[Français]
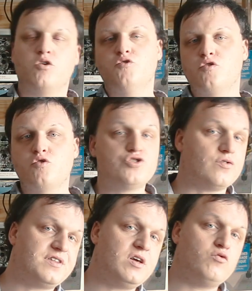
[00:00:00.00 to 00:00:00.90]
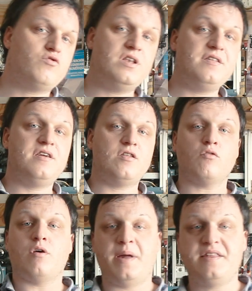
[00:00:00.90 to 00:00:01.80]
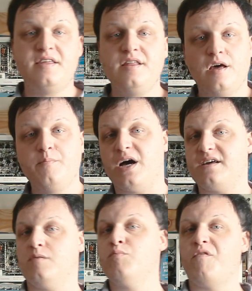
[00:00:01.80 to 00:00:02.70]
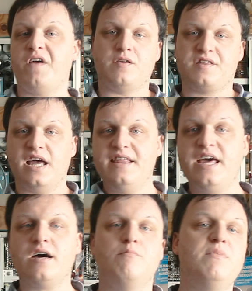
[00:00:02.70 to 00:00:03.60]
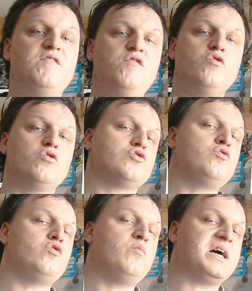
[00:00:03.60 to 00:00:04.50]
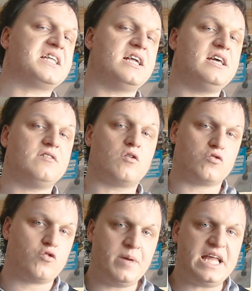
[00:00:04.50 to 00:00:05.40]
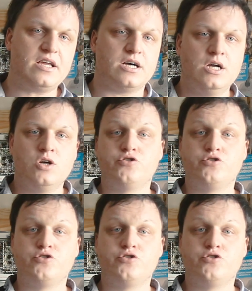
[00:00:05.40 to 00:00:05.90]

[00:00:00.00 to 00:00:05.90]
Alors de ce que j'en sais, on utilise des ondes en médecine, hein, par exemple pour faire un scanner, mais vu que je ne suis pas calé dans le domaine,